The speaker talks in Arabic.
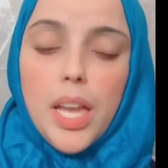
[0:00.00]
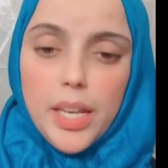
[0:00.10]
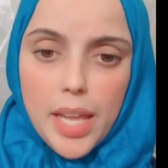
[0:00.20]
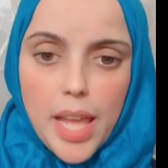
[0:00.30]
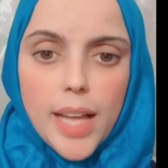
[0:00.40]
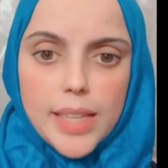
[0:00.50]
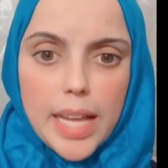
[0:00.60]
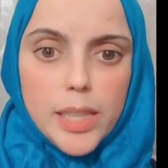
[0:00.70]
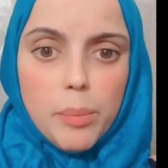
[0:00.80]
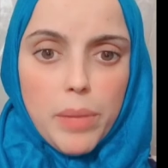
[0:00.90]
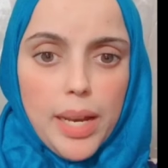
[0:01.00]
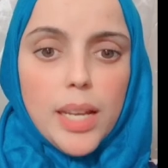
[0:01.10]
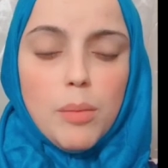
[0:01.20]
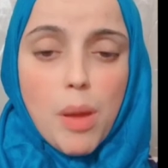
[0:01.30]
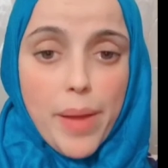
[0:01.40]
ان هي هتقدم بلاغ
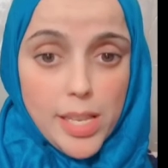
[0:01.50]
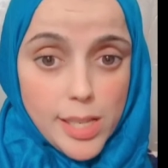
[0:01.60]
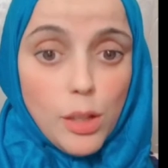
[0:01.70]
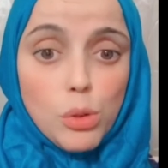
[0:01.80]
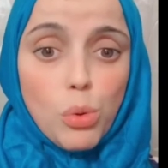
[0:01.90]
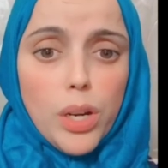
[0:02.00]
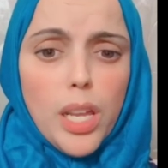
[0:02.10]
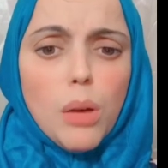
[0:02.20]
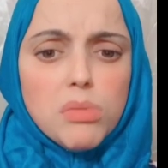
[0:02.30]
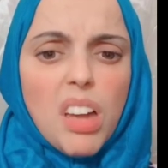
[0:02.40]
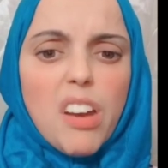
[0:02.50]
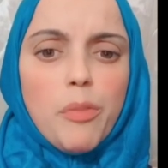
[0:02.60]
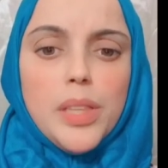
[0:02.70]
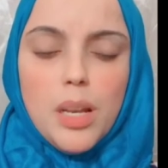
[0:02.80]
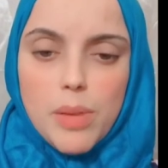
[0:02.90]
للمباحث الالكترونيه وتعرف
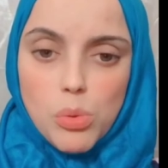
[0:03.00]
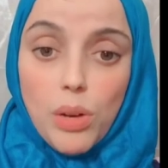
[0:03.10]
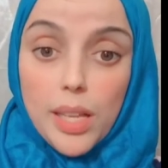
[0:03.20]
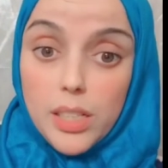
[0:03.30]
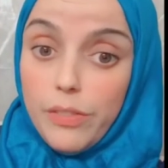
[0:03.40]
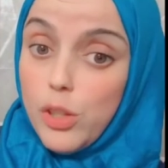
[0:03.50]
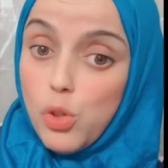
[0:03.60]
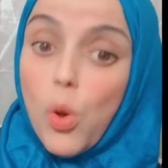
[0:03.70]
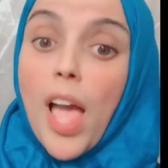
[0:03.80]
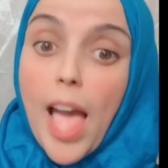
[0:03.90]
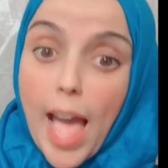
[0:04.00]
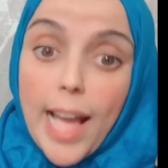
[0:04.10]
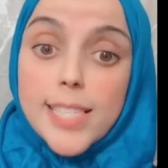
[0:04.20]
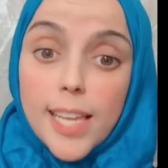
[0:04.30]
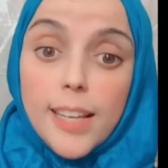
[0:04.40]
مين المسؤول عن الفيديو
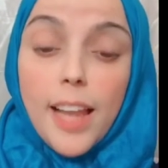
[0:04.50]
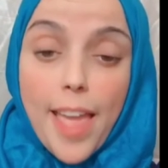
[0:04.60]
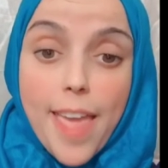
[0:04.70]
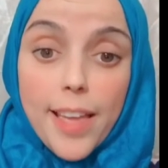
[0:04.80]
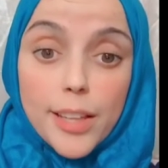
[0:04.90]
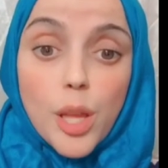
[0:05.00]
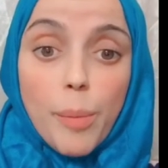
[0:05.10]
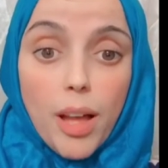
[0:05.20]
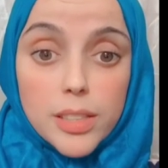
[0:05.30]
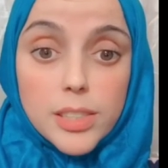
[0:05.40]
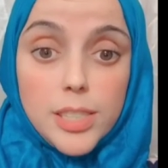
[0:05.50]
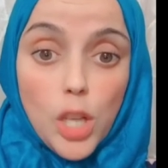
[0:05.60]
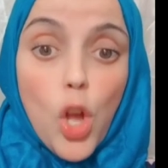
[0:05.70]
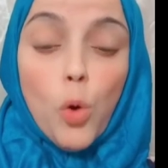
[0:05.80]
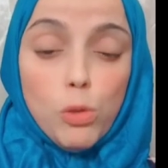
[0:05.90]
احسن حاجه طبعا دي
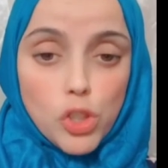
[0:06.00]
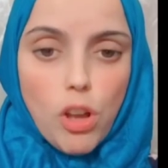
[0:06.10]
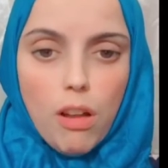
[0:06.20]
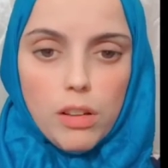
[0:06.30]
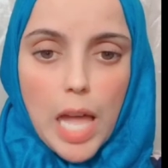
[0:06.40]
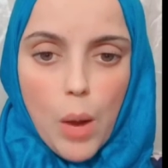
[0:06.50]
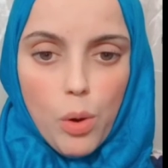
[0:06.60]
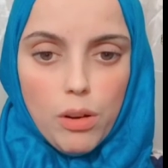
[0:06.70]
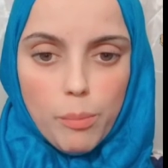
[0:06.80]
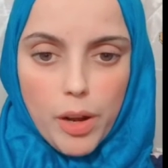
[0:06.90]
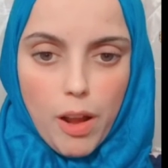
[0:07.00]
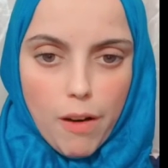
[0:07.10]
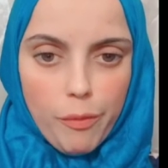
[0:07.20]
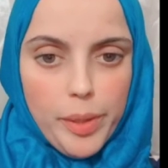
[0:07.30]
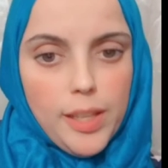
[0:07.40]
وان شاء الله اول ما
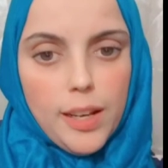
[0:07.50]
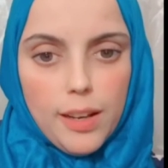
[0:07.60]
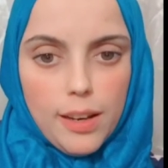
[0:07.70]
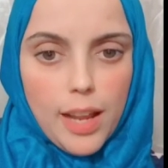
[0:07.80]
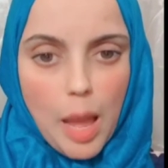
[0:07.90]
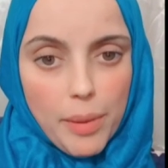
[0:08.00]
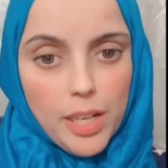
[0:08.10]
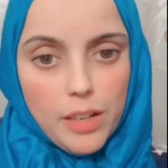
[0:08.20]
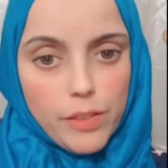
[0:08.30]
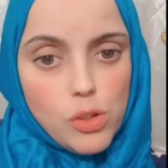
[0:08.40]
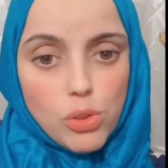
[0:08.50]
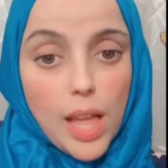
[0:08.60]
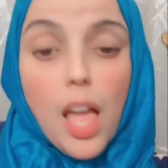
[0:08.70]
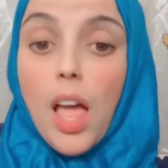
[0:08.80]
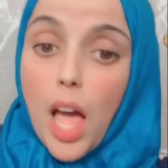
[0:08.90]
نعرف مين اللي عمل الفيديو ده
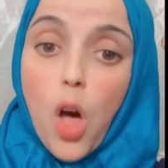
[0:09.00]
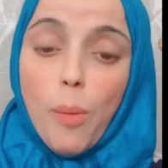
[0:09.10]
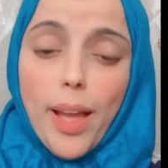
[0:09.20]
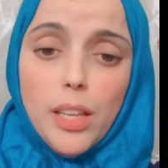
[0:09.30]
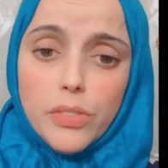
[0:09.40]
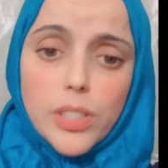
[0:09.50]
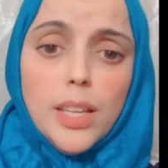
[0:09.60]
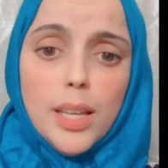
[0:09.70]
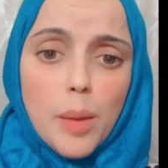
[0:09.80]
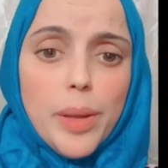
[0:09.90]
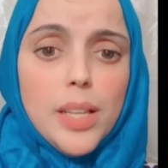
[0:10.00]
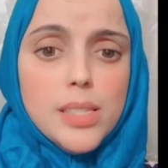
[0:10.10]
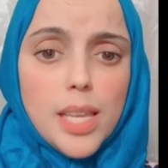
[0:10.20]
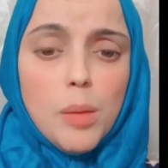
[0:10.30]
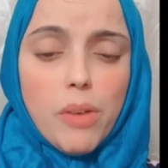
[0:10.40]
اهو بقى يتفضح كمان الانسان
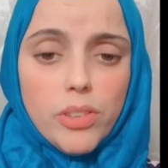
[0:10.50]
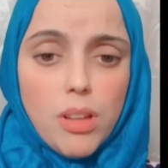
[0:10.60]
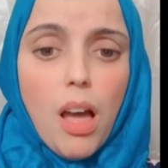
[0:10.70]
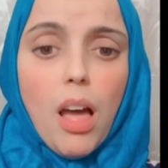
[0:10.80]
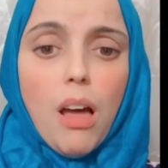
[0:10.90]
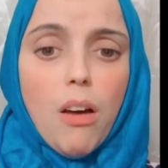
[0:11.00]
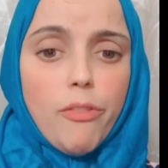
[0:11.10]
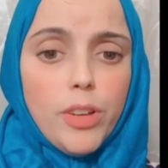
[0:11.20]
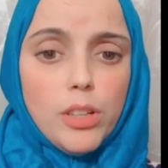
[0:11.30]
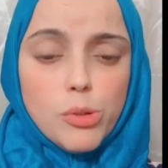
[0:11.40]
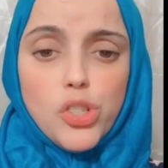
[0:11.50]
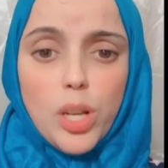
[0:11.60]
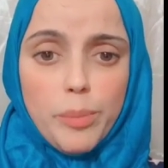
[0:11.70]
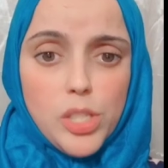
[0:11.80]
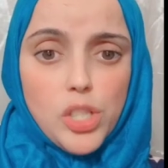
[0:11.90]
زي ما فضحها في
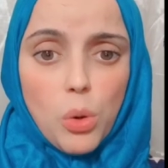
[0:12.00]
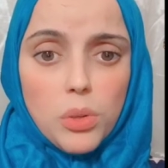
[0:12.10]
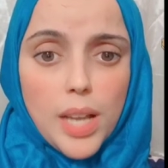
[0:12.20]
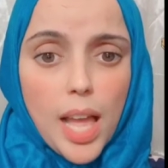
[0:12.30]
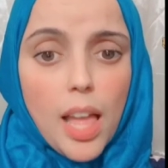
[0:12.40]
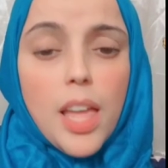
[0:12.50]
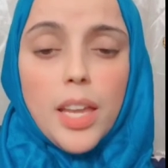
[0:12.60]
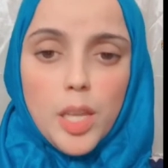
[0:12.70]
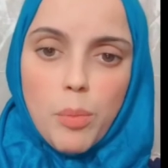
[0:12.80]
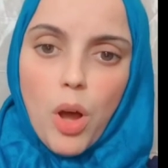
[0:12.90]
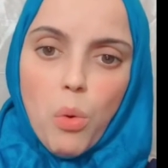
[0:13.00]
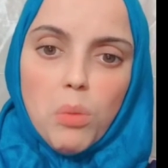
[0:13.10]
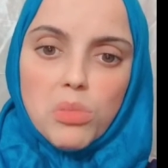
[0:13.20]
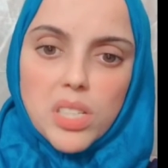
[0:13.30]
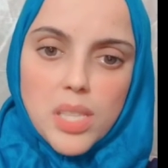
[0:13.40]
السوشيال ميديا كلها يبقى هو
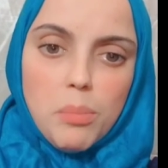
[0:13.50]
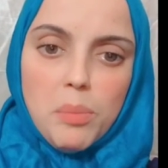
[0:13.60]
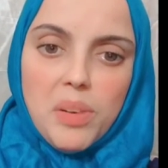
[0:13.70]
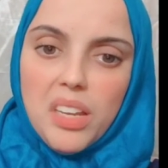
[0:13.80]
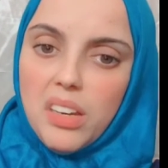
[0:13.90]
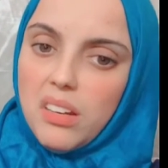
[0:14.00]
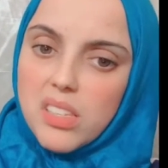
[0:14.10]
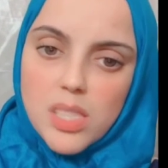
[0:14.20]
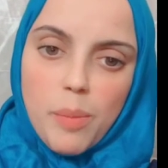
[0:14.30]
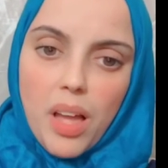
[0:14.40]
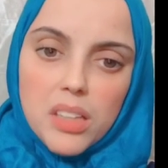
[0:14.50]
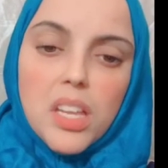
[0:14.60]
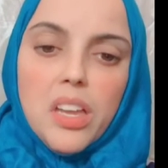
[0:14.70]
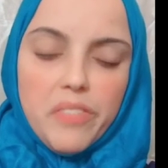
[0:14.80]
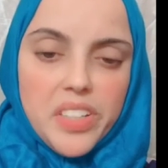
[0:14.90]
المتسبب لان الناس طبعا
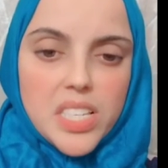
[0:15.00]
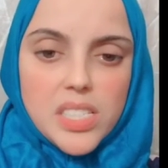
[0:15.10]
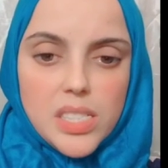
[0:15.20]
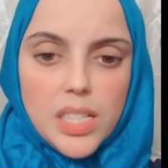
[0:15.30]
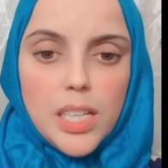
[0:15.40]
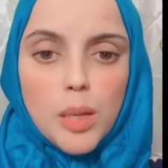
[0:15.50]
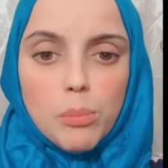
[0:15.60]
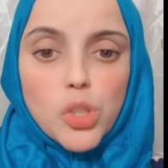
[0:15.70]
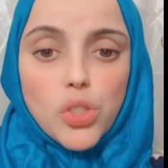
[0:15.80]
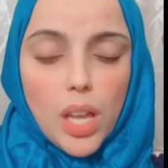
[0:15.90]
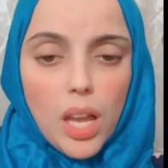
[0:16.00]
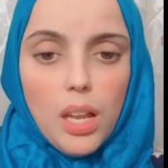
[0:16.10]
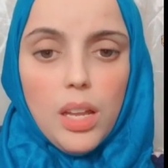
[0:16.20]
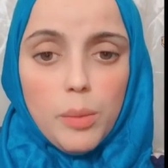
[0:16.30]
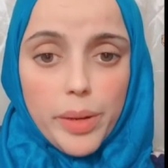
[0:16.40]
في ناس كتير جدا مش طايقه
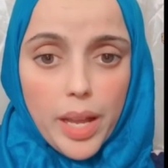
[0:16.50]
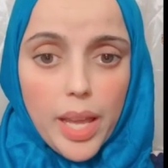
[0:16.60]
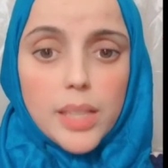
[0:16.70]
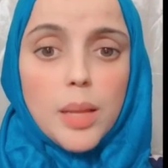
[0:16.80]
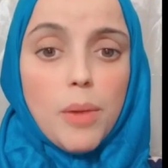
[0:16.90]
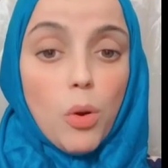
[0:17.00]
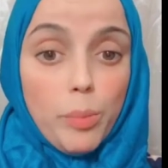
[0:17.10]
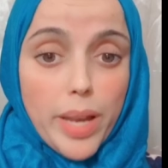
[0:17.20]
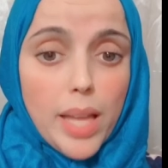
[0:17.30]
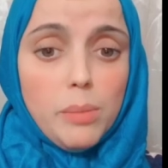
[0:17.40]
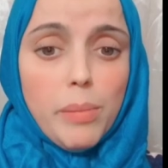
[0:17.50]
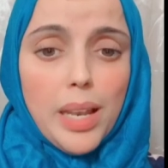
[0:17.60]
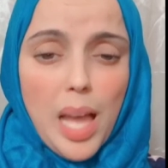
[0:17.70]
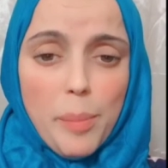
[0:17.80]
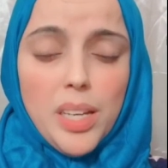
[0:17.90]
البني ادم او البني ادمه اللي
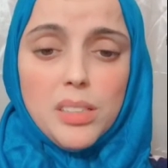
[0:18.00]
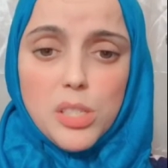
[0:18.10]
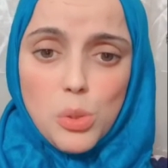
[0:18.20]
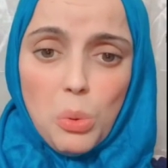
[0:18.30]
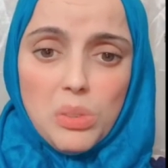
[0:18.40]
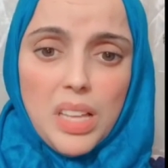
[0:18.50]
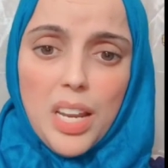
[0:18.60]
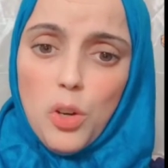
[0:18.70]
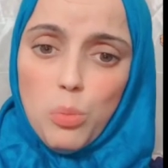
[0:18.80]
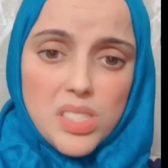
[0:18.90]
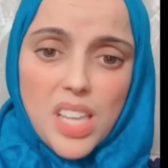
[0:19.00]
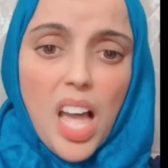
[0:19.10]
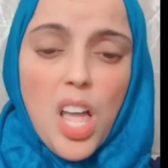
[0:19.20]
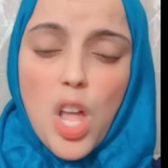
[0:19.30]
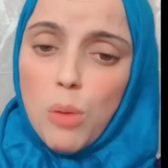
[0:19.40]
عملت السلوك ده لانه مش
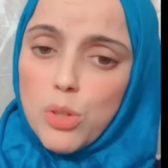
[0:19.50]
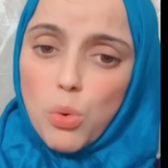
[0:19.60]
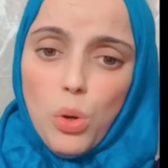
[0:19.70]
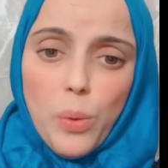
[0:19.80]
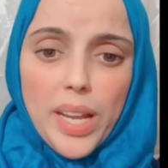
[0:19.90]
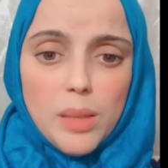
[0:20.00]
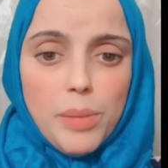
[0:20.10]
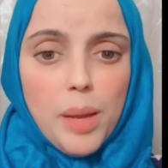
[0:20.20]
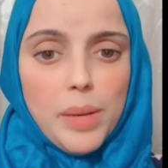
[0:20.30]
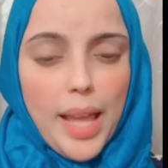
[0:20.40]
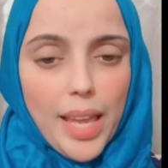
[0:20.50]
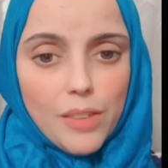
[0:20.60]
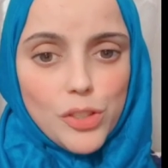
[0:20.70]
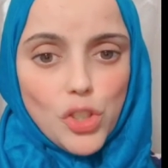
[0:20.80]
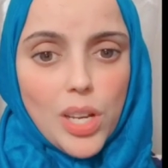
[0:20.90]
صح مش كل واحد بيعمل حاجه
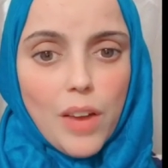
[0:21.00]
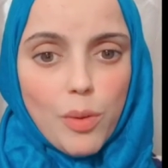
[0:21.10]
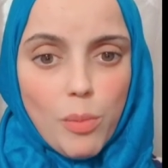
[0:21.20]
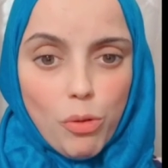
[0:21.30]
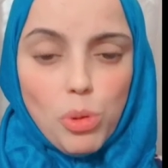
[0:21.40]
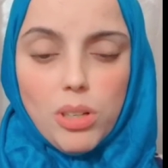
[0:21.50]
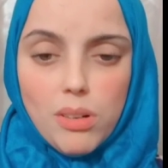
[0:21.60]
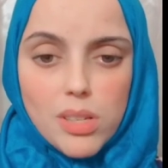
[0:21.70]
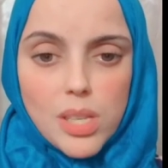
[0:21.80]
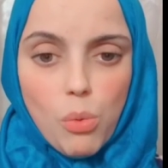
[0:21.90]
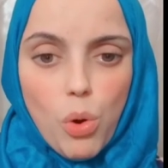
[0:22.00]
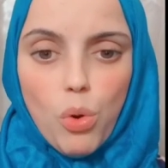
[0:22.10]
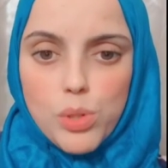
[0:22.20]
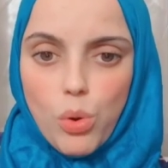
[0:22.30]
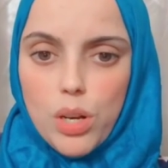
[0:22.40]
في الشارع فالمفروض ان انا اصوره
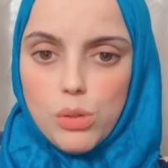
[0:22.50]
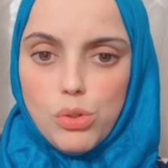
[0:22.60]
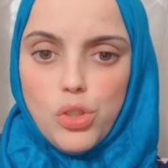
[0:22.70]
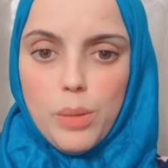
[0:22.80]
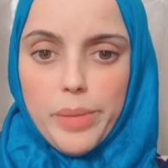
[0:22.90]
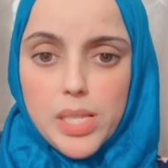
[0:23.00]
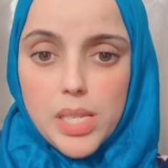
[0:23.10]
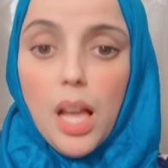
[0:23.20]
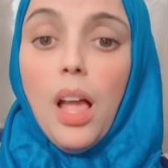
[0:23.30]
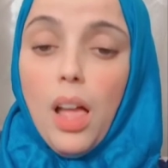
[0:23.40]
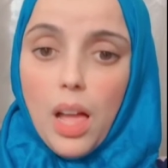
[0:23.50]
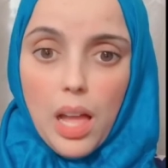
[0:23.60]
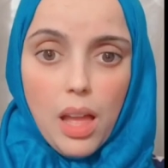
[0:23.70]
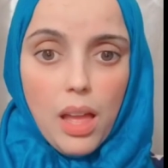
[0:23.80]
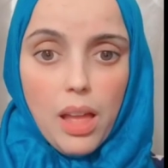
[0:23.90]
وامسكه على السوشيال ميديا
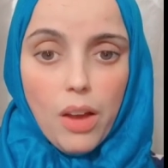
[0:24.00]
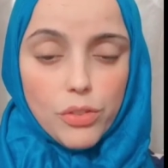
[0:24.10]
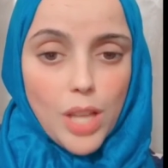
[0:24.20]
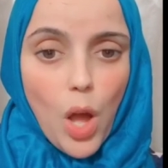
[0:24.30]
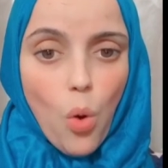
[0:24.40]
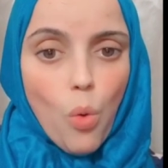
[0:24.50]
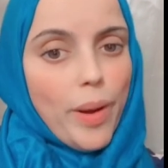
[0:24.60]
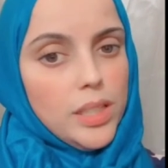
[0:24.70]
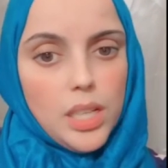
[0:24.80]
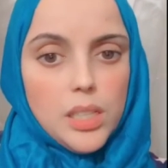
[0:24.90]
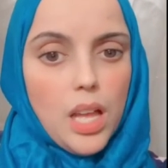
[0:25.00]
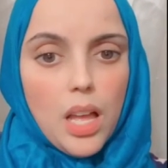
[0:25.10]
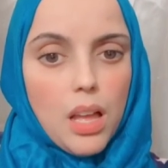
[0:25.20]
آه، افضحه وبعد كده